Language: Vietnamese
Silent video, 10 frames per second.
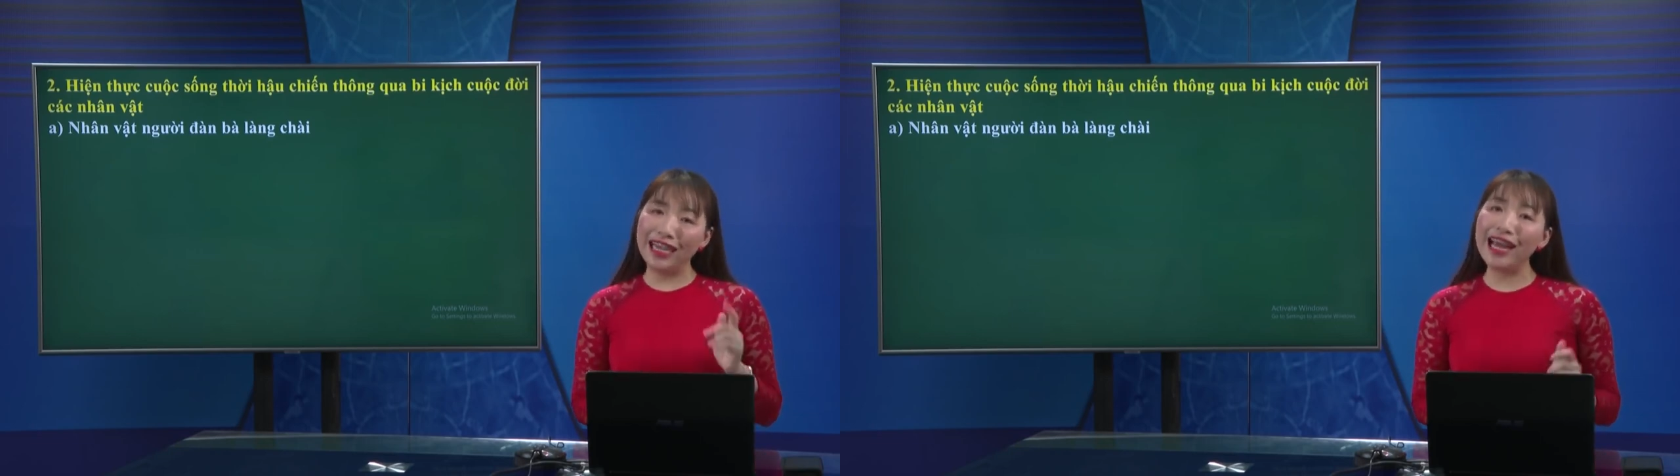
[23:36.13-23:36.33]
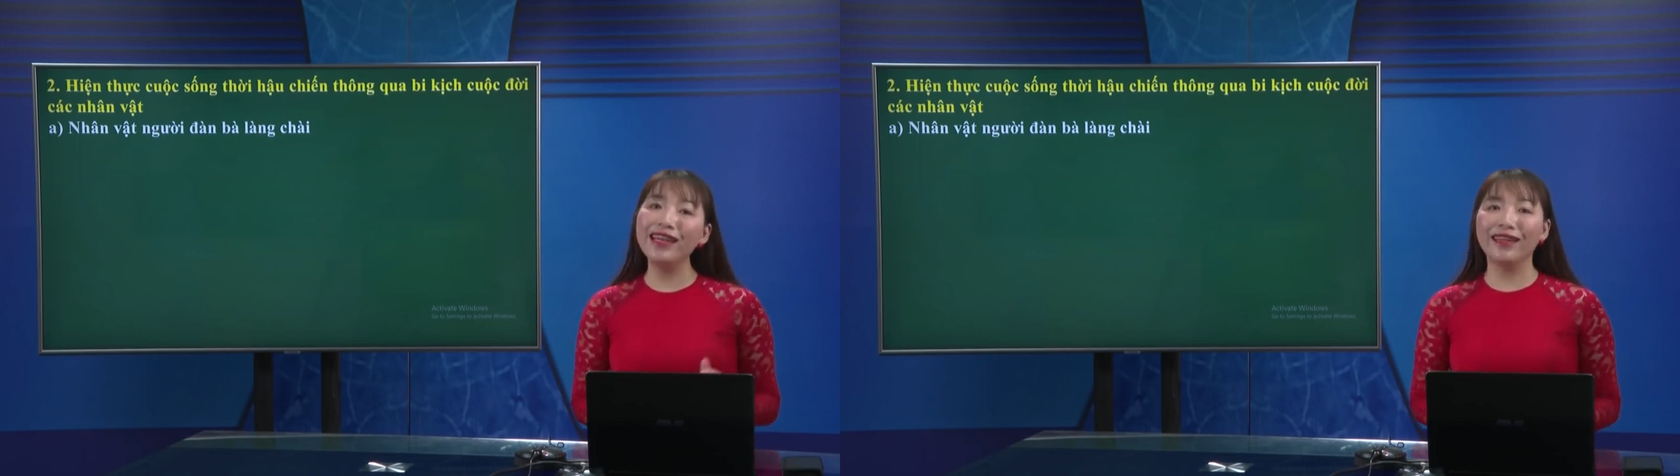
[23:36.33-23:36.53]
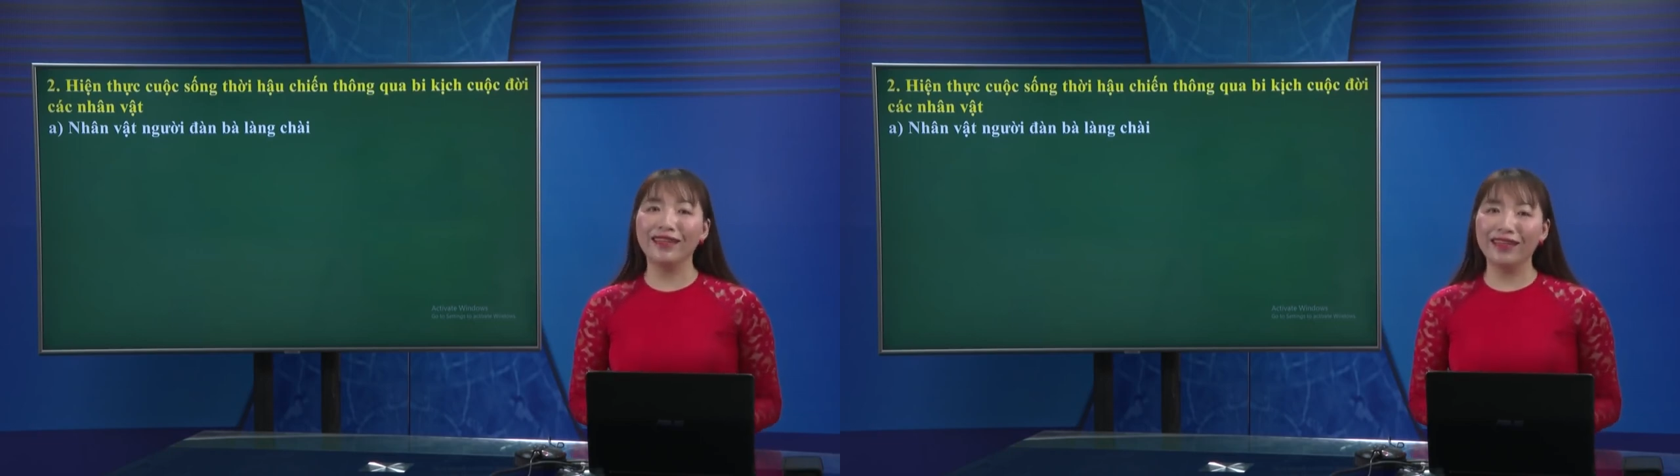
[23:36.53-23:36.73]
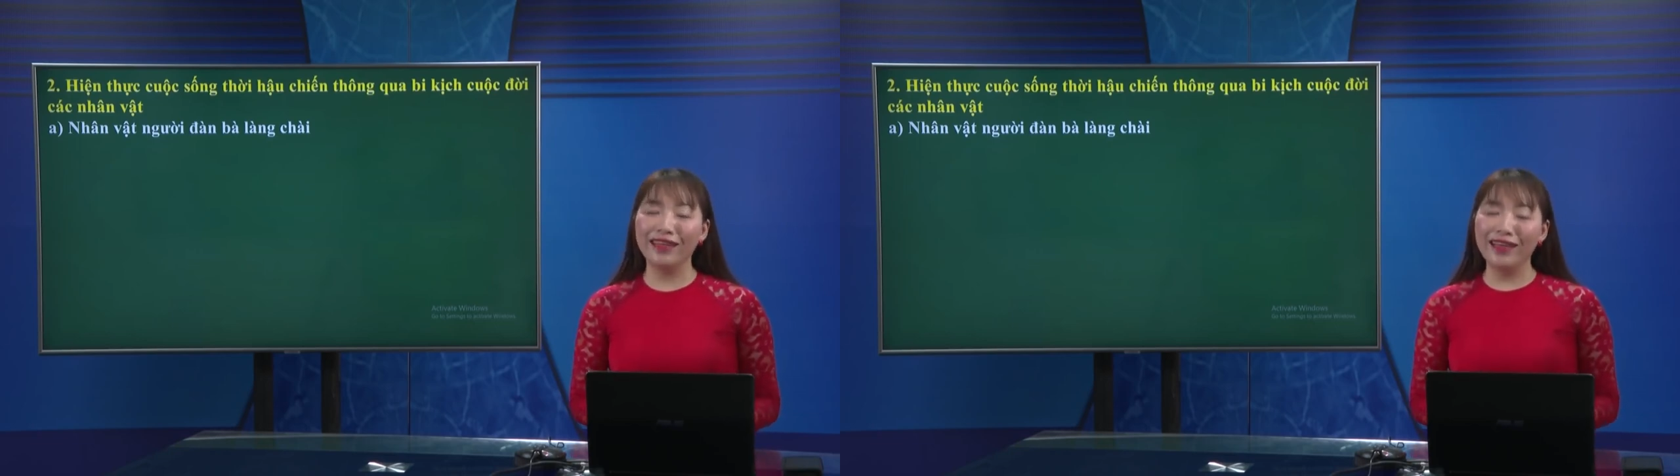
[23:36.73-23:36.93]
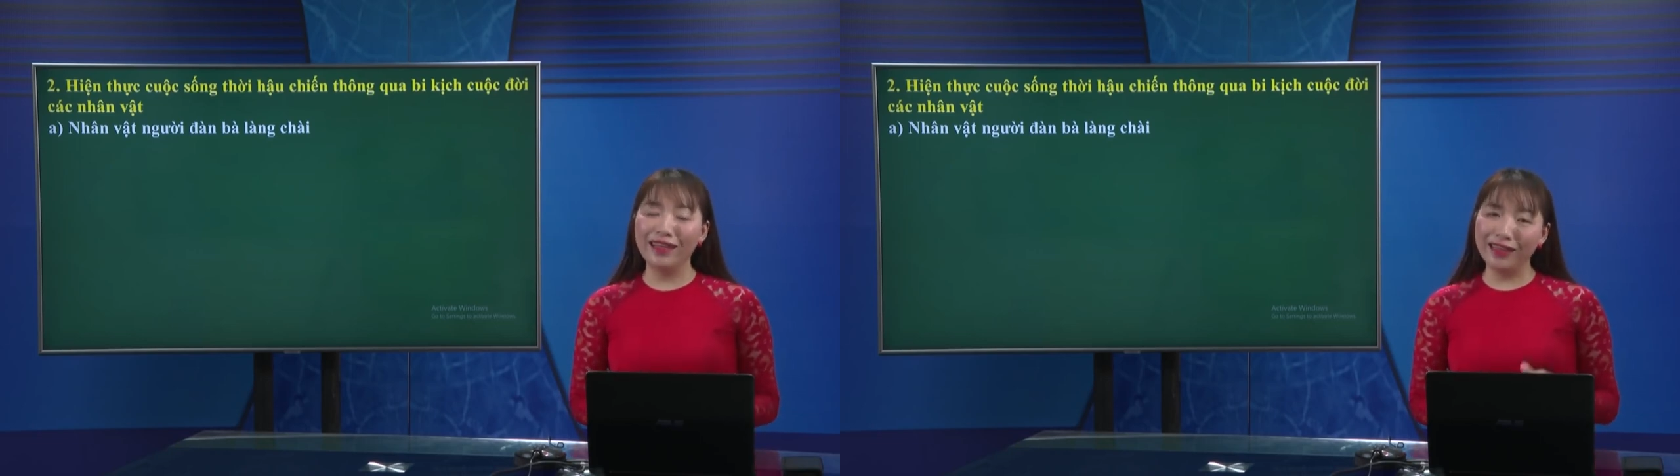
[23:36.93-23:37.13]
lai lịch,
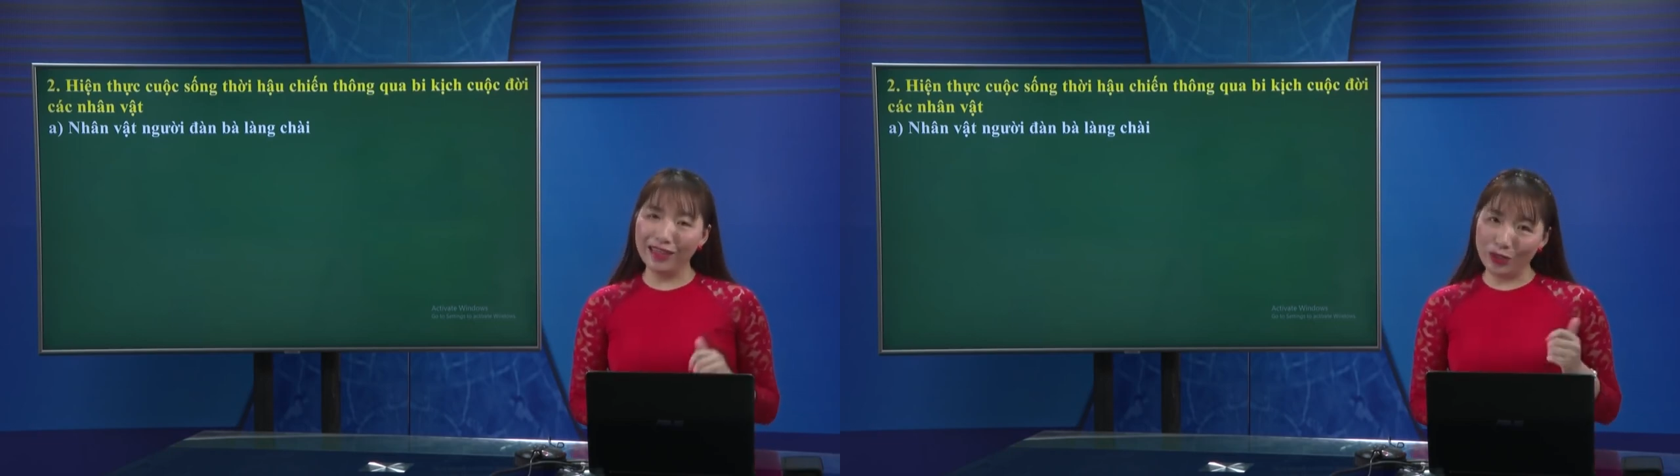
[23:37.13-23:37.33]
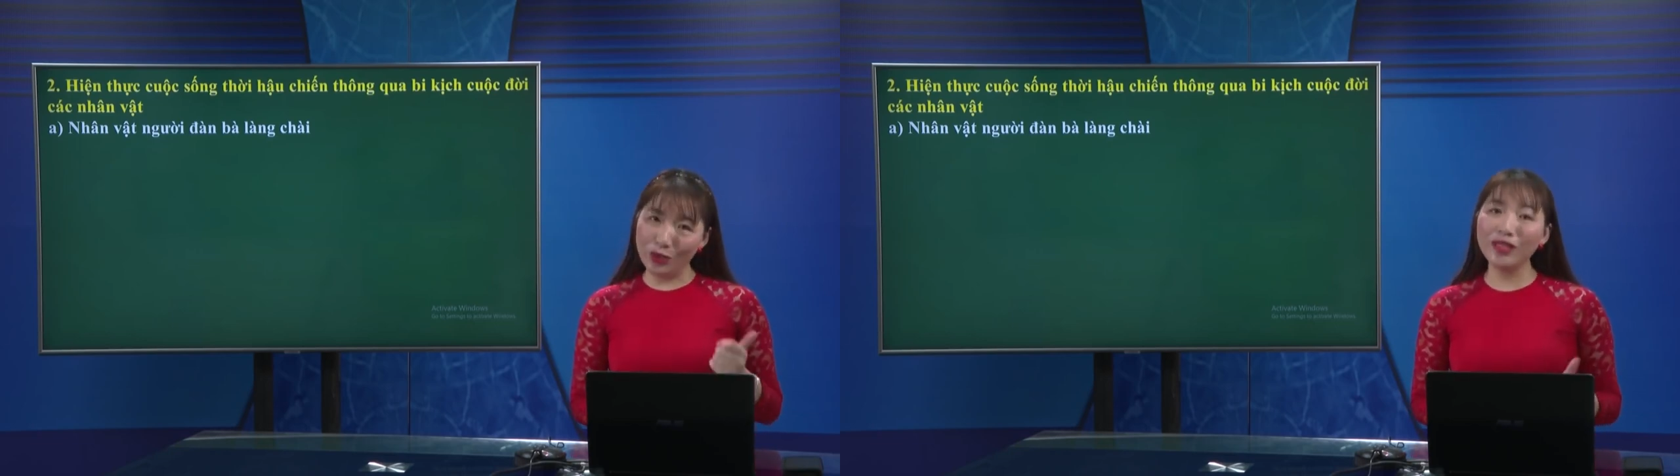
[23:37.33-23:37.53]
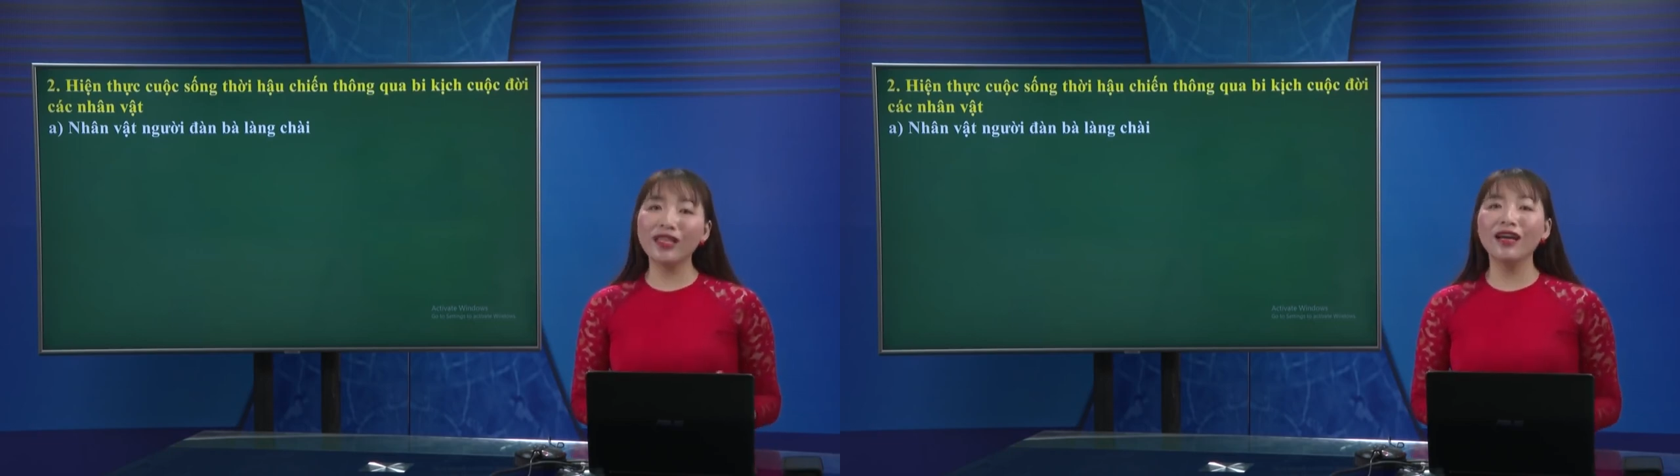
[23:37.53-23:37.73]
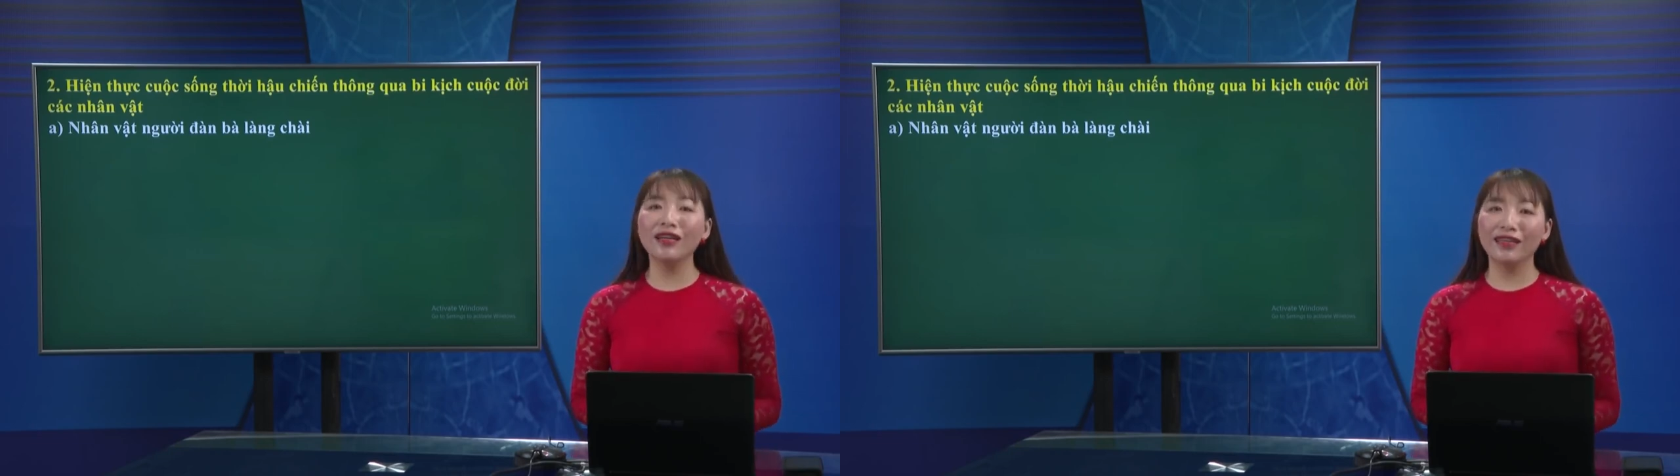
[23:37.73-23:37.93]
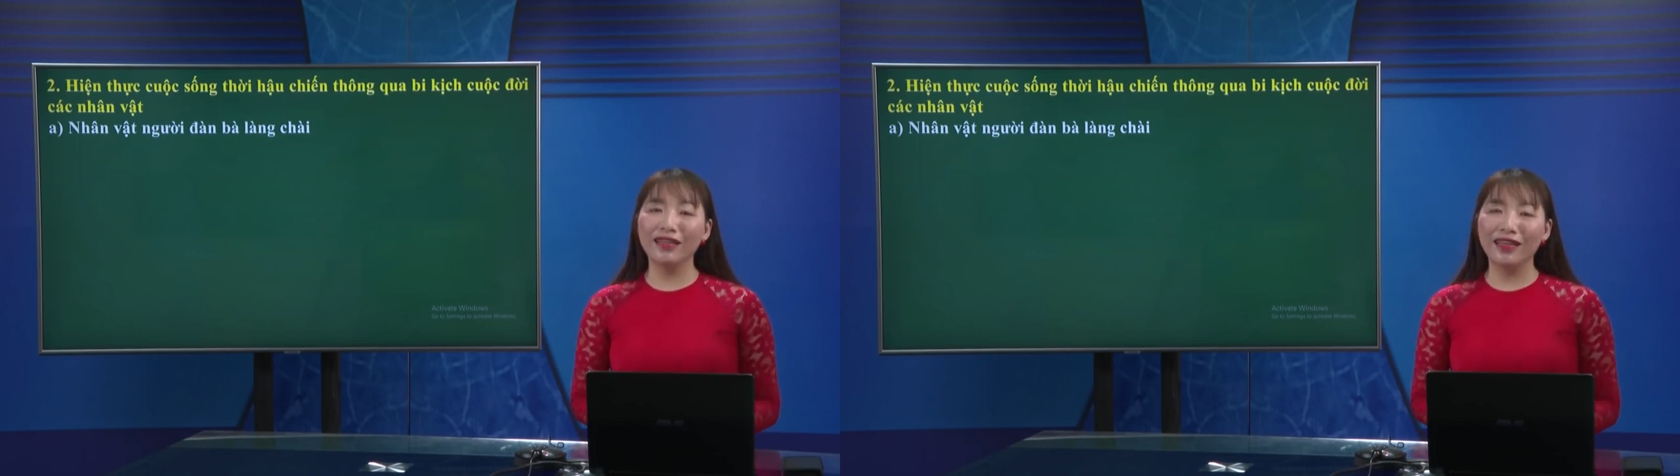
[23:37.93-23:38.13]
từ xuất thân,